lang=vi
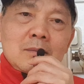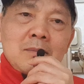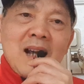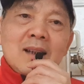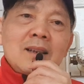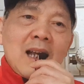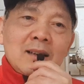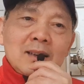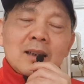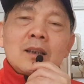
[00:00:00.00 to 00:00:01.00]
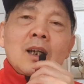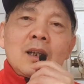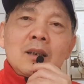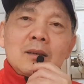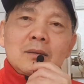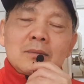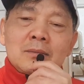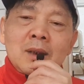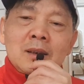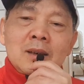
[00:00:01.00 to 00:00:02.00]
bạn nghĩ rằng người ta kỳ thị
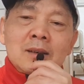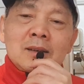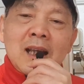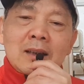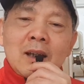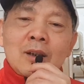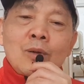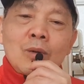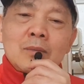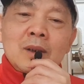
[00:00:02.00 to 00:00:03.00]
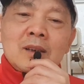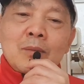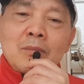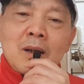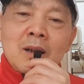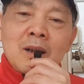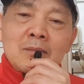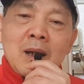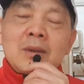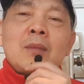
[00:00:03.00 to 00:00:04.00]
mình xin xác nhận luôn mình sống
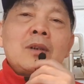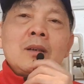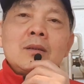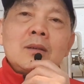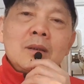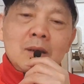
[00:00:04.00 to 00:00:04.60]
hơn 30 năm ở Đức